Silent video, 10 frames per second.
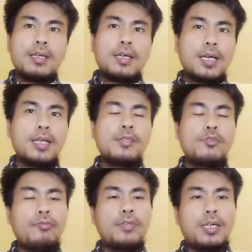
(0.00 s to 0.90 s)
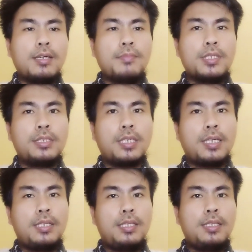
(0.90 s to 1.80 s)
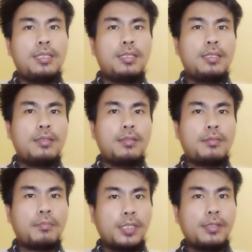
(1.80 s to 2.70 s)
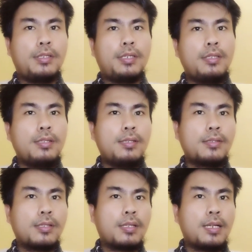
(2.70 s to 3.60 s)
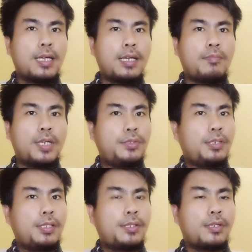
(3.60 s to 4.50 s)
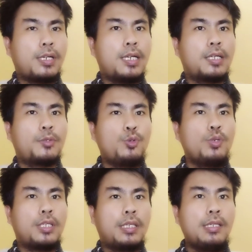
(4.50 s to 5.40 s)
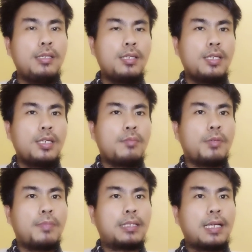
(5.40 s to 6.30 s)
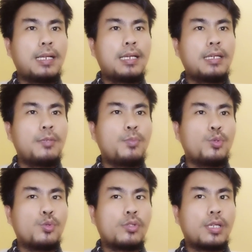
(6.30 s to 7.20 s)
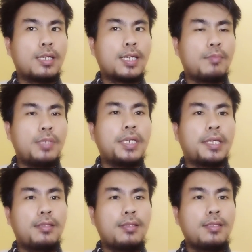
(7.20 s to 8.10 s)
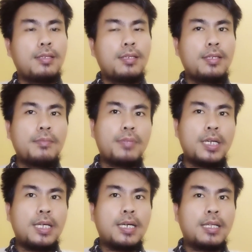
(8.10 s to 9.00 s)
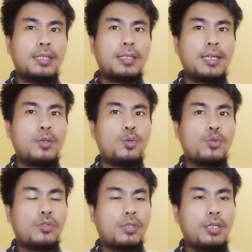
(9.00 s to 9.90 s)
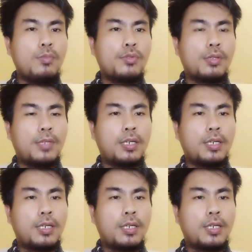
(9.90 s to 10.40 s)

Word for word: Hagia Sophia menjadi masjid setelah Majelis Negara Turki membatalkan keputusan kabinet pada tahun 1934